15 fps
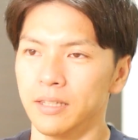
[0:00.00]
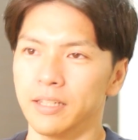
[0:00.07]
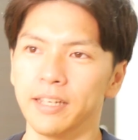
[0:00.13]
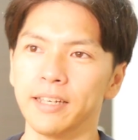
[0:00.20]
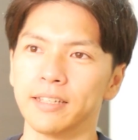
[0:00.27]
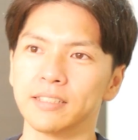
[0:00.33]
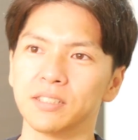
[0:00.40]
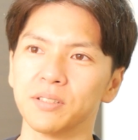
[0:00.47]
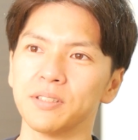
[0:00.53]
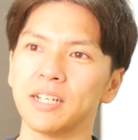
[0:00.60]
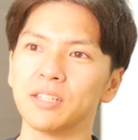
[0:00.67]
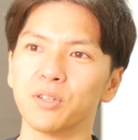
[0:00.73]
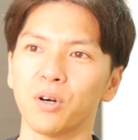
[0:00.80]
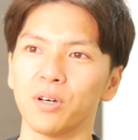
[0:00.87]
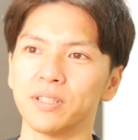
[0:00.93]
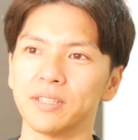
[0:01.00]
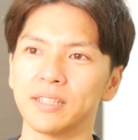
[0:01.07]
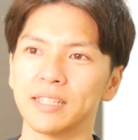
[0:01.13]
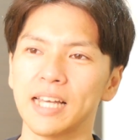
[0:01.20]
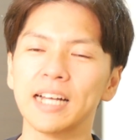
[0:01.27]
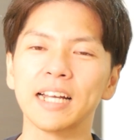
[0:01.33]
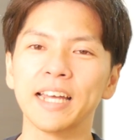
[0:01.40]
で、その後
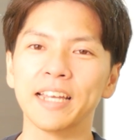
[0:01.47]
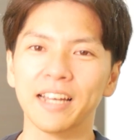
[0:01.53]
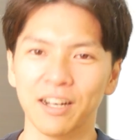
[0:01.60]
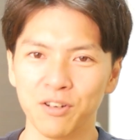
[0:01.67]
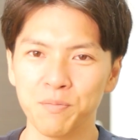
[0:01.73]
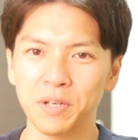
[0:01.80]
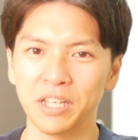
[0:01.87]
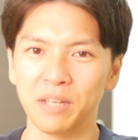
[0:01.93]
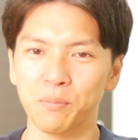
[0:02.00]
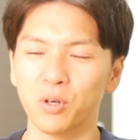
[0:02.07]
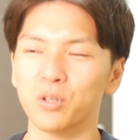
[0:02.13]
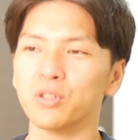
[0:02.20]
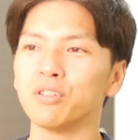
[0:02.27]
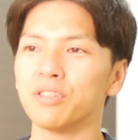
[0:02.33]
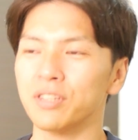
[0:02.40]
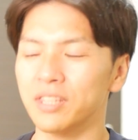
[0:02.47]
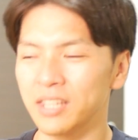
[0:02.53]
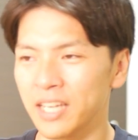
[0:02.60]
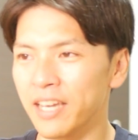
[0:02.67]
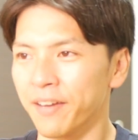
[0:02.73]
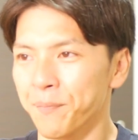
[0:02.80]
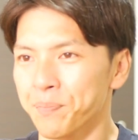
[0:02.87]
何回か海に潜っ
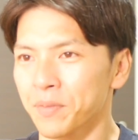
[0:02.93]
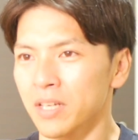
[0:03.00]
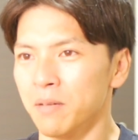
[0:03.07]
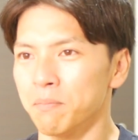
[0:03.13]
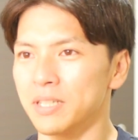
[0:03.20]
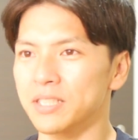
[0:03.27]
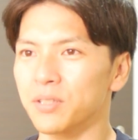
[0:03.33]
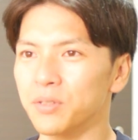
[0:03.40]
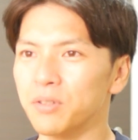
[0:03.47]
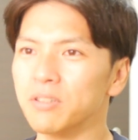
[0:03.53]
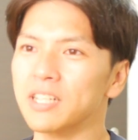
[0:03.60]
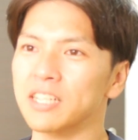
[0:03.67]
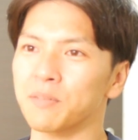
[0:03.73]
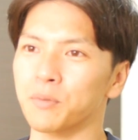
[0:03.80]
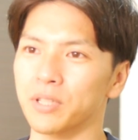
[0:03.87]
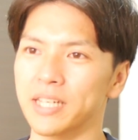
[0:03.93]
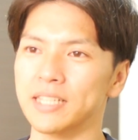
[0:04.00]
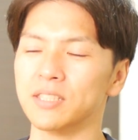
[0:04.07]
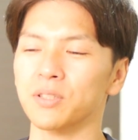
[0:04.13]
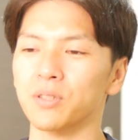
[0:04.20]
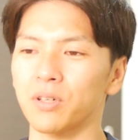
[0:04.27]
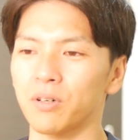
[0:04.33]
て、まあ、その他にも
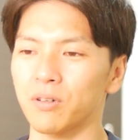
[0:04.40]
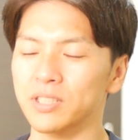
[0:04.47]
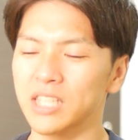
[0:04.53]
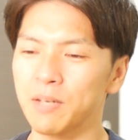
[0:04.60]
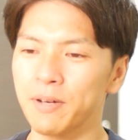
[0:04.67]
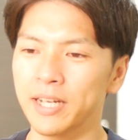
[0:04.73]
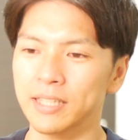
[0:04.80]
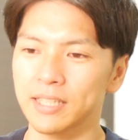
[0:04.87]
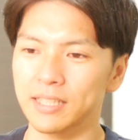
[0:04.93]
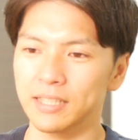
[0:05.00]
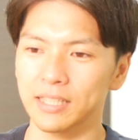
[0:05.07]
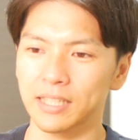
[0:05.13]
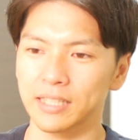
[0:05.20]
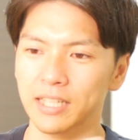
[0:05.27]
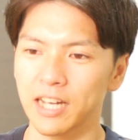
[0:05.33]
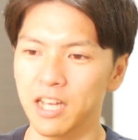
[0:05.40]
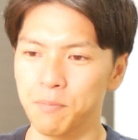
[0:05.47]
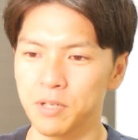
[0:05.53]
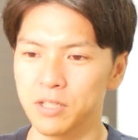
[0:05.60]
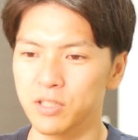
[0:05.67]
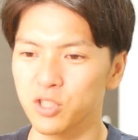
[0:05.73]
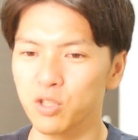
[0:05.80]
ね、そのお世話になってた
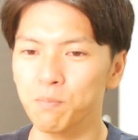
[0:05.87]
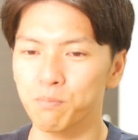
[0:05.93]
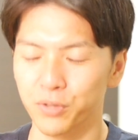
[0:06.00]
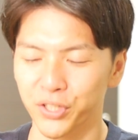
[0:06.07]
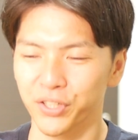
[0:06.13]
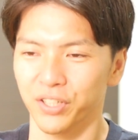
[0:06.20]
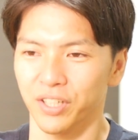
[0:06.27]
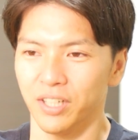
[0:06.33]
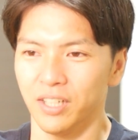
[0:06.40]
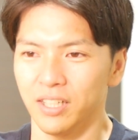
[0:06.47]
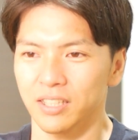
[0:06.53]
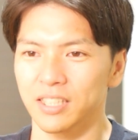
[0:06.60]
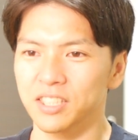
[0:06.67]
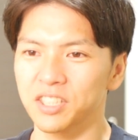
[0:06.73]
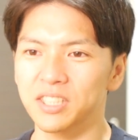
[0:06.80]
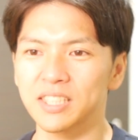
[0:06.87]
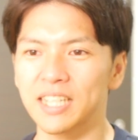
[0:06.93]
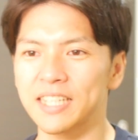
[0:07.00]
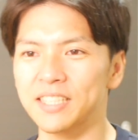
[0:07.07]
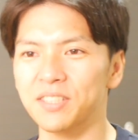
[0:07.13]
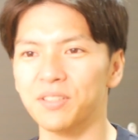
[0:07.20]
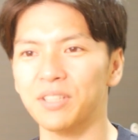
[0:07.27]
ダイビングショップが主
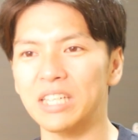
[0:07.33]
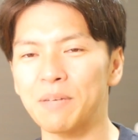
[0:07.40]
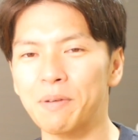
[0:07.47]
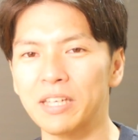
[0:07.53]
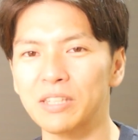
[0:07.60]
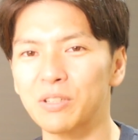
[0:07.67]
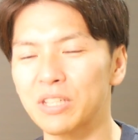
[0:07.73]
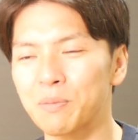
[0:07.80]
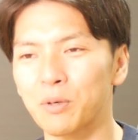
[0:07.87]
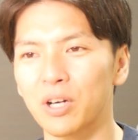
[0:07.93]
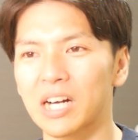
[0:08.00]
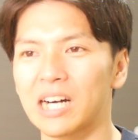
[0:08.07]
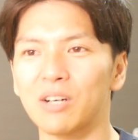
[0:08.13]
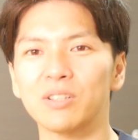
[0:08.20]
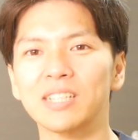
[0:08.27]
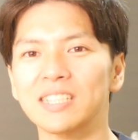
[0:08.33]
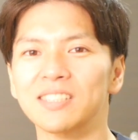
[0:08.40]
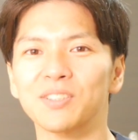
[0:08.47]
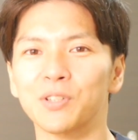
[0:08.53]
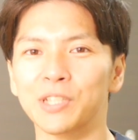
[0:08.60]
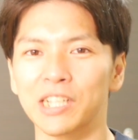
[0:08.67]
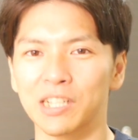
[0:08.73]
催するイベントにも顔を出
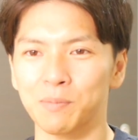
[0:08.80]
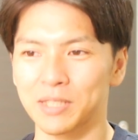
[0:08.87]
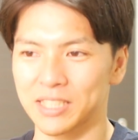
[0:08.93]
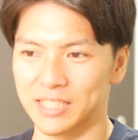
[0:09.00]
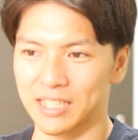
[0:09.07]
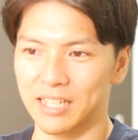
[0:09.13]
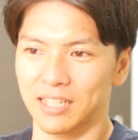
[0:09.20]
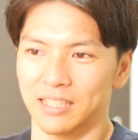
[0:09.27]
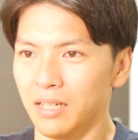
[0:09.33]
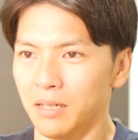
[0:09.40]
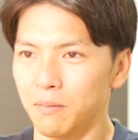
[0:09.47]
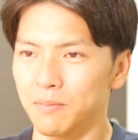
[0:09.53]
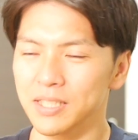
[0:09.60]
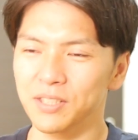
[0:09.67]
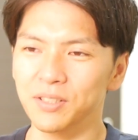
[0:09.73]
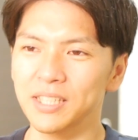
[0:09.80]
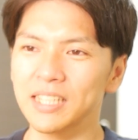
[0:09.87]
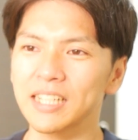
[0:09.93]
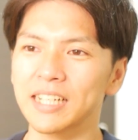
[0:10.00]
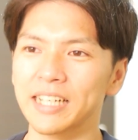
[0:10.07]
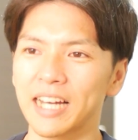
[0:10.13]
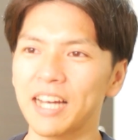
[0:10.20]
すようになりました。まあ、そんな
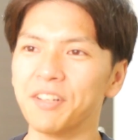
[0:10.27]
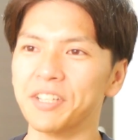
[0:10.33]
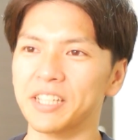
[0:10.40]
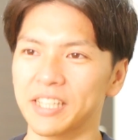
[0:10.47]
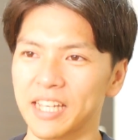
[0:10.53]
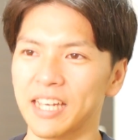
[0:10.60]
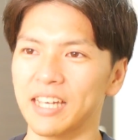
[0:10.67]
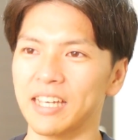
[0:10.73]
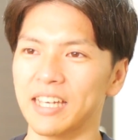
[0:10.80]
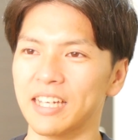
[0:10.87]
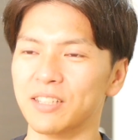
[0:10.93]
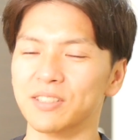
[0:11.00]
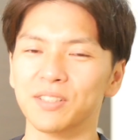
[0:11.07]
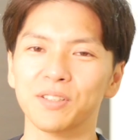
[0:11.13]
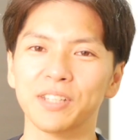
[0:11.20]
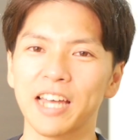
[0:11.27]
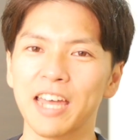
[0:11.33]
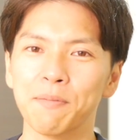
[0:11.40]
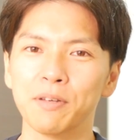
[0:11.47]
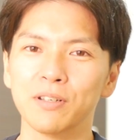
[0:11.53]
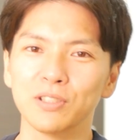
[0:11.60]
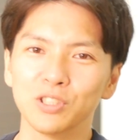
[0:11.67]
中である日ね、えー、とその
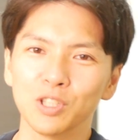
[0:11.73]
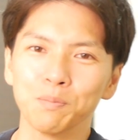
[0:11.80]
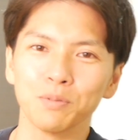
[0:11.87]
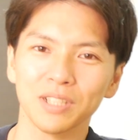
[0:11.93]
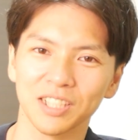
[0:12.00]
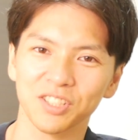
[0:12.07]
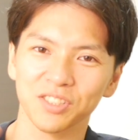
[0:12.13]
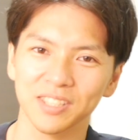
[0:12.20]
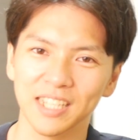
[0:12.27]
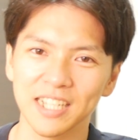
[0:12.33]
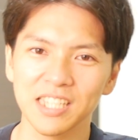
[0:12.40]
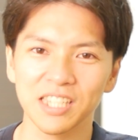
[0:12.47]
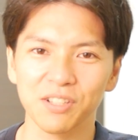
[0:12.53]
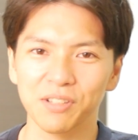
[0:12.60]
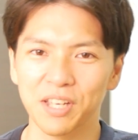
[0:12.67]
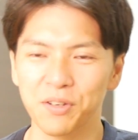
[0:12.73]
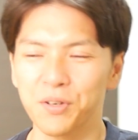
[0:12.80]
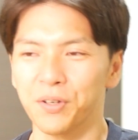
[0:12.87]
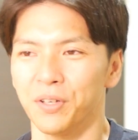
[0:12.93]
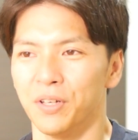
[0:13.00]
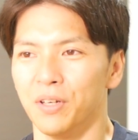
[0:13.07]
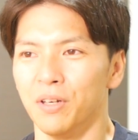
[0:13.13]
ダイビングショップが主催してくれ
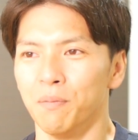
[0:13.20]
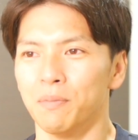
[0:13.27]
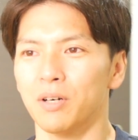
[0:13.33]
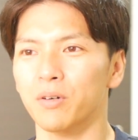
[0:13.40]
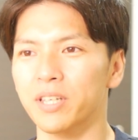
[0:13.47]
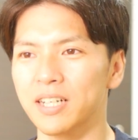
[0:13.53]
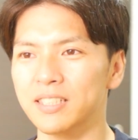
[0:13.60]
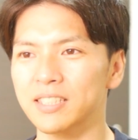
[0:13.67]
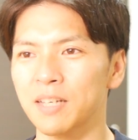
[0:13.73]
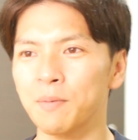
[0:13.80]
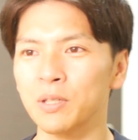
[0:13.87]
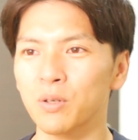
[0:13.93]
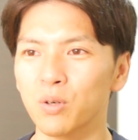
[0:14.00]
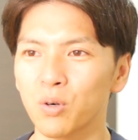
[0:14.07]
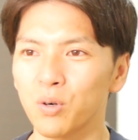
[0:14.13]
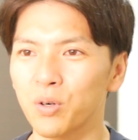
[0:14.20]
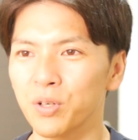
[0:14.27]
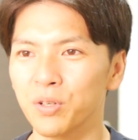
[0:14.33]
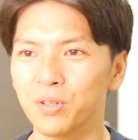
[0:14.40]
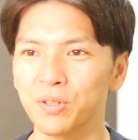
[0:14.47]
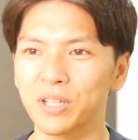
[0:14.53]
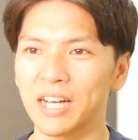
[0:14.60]
る、まあ、お客様の
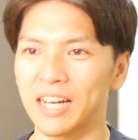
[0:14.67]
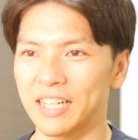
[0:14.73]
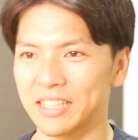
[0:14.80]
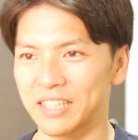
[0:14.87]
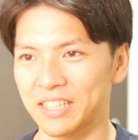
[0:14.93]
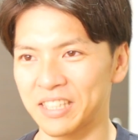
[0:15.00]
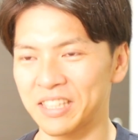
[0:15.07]
交流会